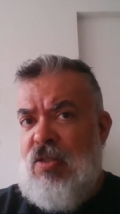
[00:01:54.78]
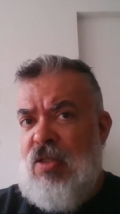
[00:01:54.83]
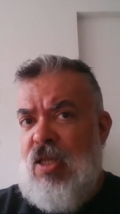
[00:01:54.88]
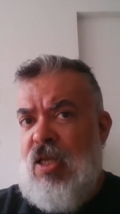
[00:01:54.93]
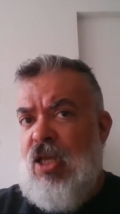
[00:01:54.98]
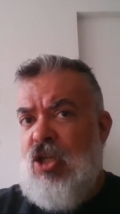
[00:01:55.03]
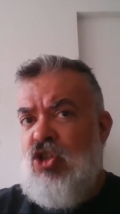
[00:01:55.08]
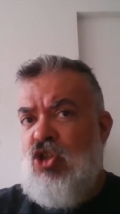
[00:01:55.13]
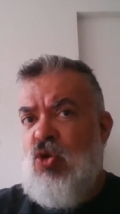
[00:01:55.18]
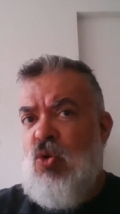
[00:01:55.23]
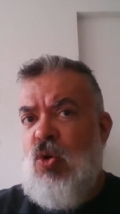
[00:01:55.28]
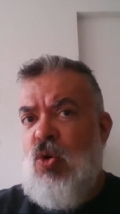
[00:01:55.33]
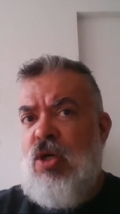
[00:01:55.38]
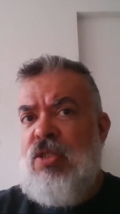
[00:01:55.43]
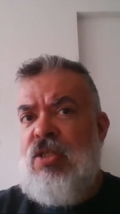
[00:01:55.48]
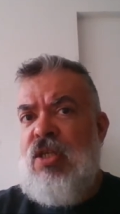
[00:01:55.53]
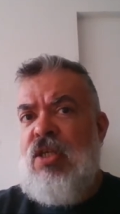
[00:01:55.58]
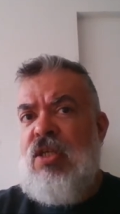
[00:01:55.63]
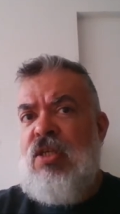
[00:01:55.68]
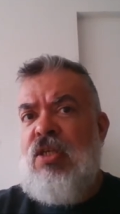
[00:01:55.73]
Tem
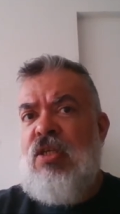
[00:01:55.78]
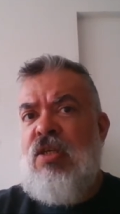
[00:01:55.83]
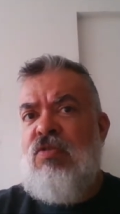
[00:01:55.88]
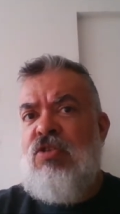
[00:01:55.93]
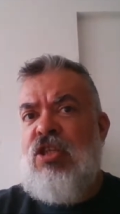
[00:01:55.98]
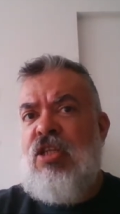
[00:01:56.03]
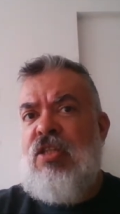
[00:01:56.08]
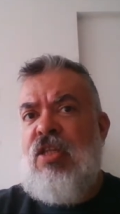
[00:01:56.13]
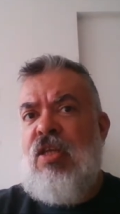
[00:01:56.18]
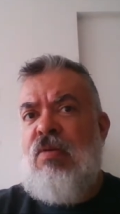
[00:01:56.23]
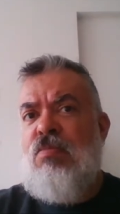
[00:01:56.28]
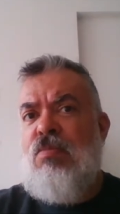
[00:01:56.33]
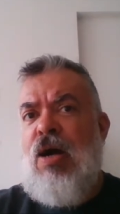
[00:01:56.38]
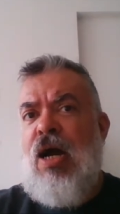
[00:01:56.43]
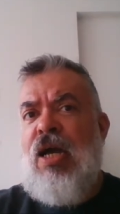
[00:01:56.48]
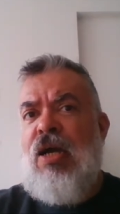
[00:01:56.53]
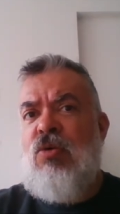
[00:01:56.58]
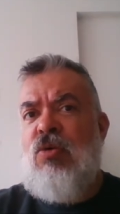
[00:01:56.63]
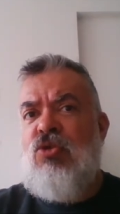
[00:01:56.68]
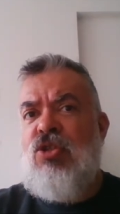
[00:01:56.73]
regiões em que você tem
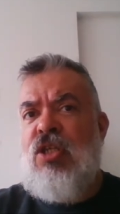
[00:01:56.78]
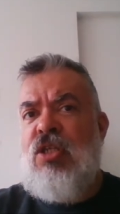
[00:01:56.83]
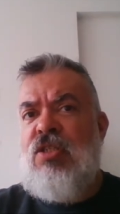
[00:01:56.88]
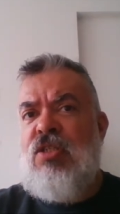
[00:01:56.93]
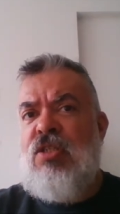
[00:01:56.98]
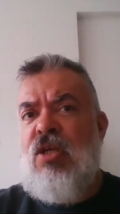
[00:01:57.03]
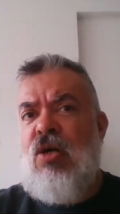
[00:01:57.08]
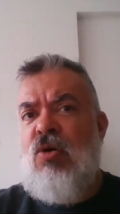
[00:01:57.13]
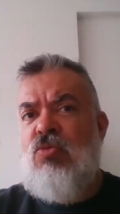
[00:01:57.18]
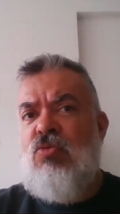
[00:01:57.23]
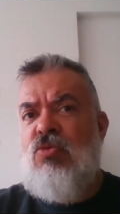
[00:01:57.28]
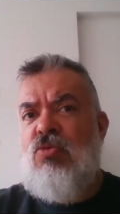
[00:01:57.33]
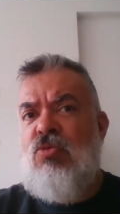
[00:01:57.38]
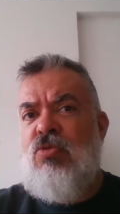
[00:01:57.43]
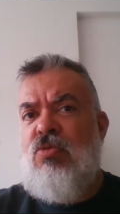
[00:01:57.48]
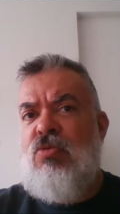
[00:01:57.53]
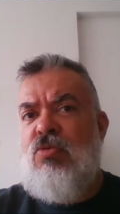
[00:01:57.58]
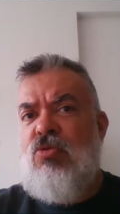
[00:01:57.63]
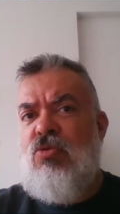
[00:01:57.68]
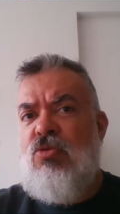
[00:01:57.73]
bairros que são
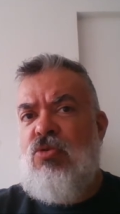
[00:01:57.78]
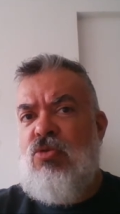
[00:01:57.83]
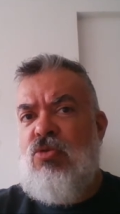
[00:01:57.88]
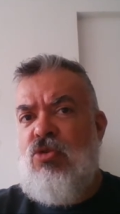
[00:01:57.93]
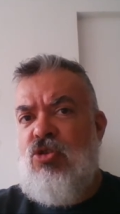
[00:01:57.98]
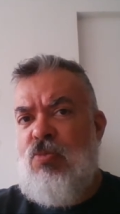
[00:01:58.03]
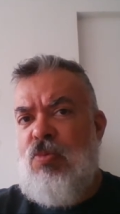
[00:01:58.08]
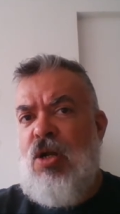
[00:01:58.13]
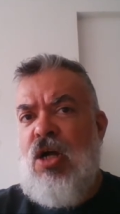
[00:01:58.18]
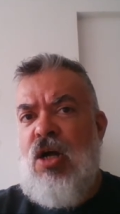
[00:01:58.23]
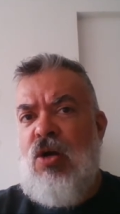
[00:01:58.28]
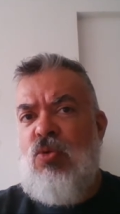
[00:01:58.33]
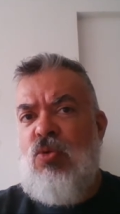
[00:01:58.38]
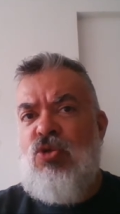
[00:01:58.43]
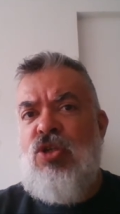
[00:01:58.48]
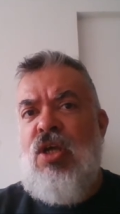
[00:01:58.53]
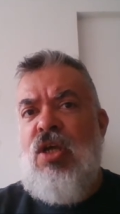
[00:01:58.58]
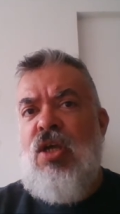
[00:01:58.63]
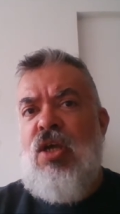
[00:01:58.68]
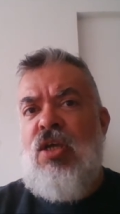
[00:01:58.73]
de
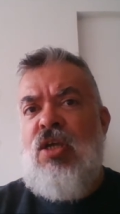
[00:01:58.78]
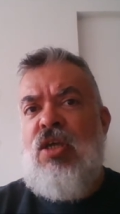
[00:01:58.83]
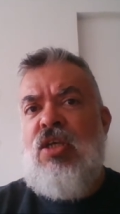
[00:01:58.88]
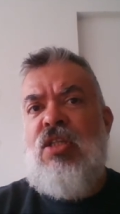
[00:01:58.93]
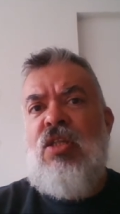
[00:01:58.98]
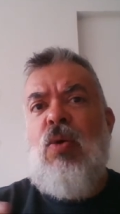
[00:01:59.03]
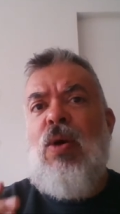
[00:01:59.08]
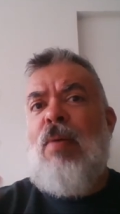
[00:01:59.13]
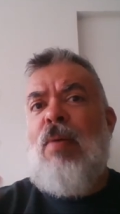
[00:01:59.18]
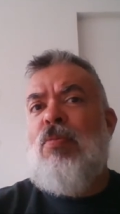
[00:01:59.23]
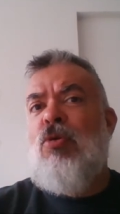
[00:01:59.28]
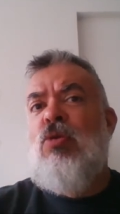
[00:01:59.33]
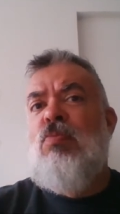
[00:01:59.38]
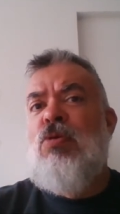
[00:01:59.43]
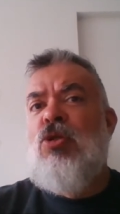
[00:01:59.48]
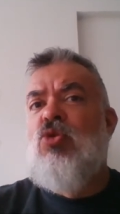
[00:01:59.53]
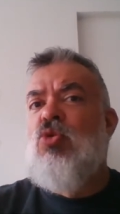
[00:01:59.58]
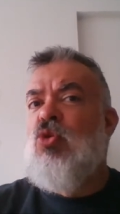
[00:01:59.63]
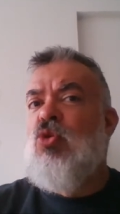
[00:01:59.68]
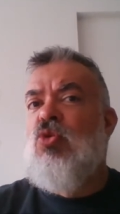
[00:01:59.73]
brancos e que não é
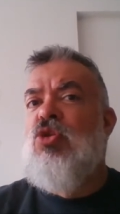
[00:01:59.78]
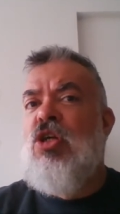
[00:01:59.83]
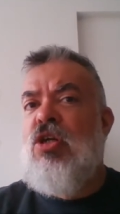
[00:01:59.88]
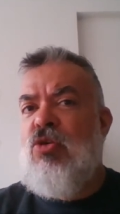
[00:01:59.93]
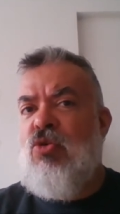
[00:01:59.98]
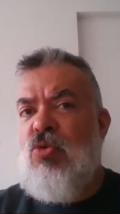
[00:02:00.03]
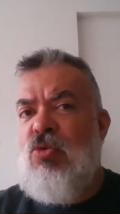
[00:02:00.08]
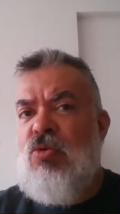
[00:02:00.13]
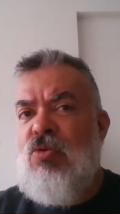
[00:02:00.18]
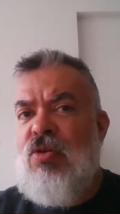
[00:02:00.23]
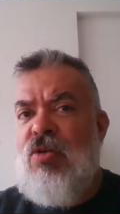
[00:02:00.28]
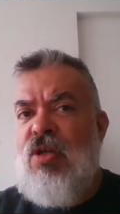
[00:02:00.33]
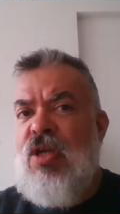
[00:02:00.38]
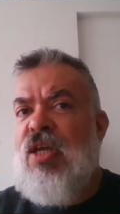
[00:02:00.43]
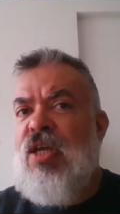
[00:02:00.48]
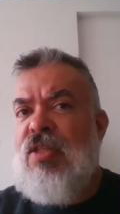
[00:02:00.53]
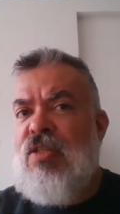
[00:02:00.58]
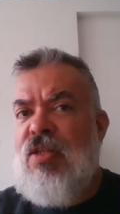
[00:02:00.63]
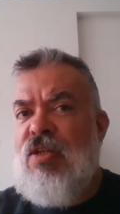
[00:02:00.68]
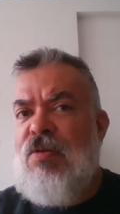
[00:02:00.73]
proibido que o negro
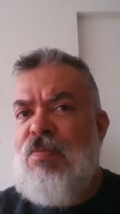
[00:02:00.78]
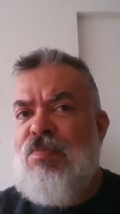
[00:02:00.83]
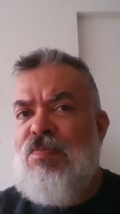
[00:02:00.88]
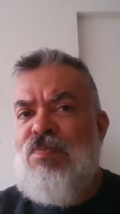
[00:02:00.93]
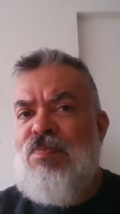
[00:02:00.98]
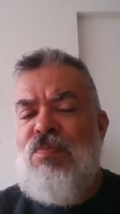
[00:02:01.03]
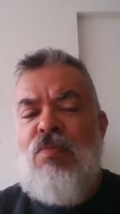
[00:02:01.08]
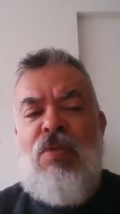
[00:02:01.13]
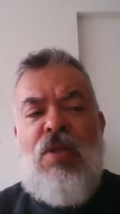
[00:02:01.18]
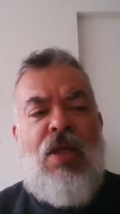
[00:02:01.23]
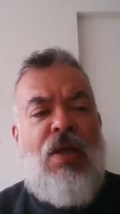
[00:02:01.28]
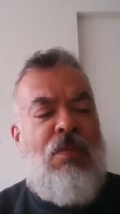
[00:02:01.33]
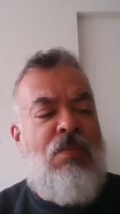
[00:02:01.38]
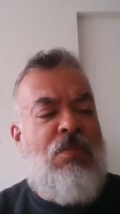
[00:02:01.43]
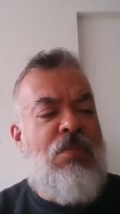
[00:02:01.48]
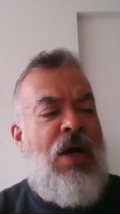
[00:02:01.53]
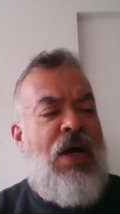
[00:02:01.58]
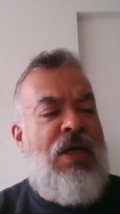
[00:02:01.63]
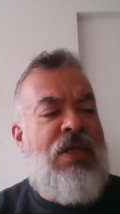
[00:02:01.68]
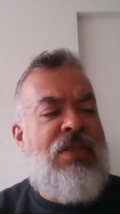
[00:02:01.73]
entre,
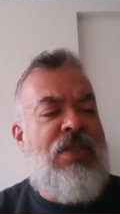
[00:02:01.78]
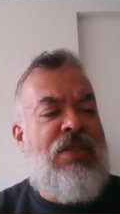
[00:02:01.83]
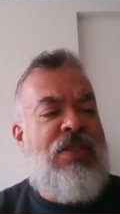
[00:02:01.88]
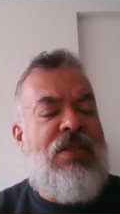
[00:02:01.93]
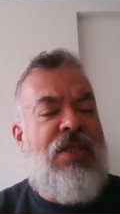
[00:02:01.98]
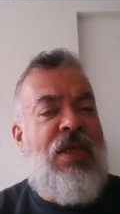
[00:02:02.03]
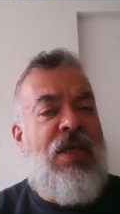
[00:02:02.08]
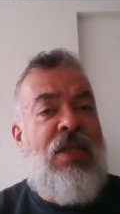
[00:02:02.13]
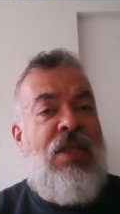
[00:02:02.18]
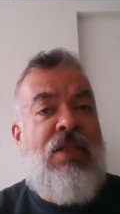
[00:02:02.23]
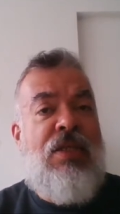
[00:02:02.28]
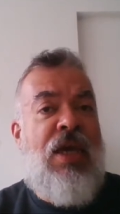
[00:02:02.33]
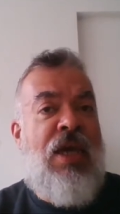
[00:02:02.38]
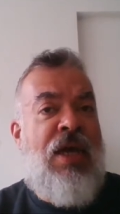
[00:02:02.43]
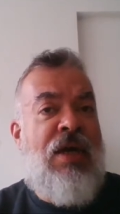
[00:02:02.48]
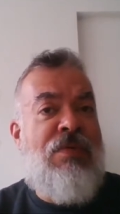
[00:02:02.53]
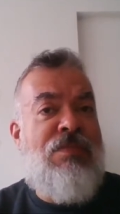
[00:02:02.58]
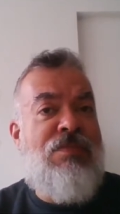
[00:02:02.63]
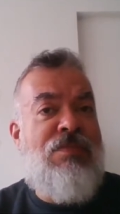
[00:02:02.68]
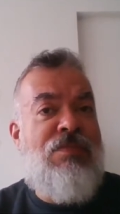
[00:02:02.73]
mas ele é